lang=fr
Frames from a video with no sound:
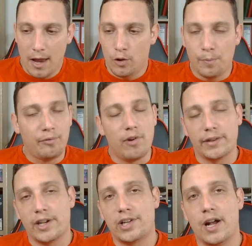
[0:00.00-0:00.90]
le pouvoir
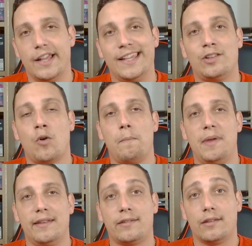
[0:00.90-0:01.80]
d'achat est en
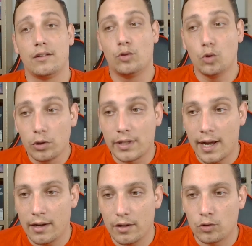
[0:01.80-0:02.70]
baisse
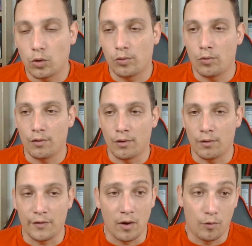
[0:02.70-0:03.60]
totale, surtout
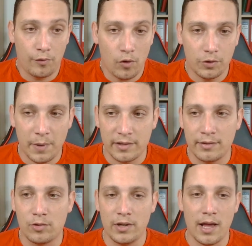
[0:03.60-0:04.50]
enfin, en France
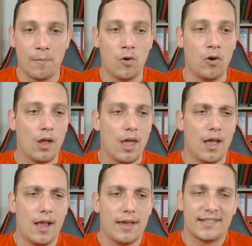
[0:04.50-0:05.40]
particulièrement,
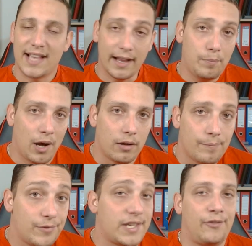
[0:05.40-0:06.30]
ça aide pas,
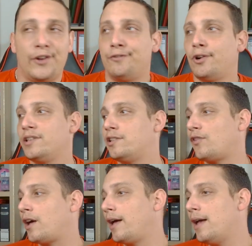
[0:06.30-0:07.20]
ça favorise
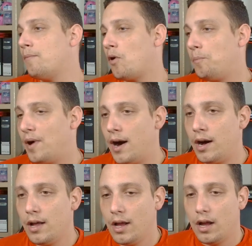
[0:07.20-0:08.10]
vraiment pas
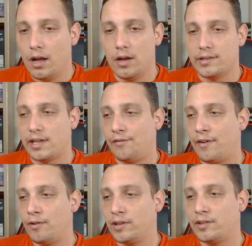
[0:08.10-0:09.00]
euh, ça
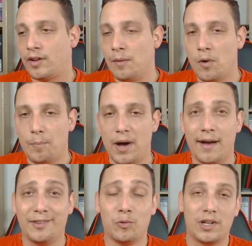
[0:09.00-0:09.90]
favorise vraiment pas,
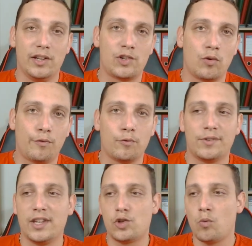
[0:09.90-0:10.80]
donc les gens font
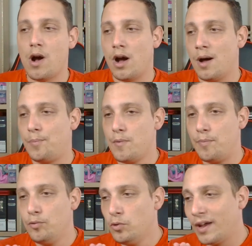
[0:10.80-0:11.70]
des choix un peu
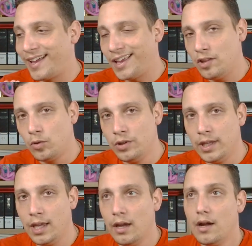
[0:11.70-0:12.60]
plus
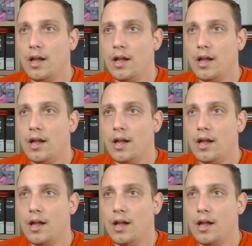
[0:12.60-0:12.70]
raisonnés,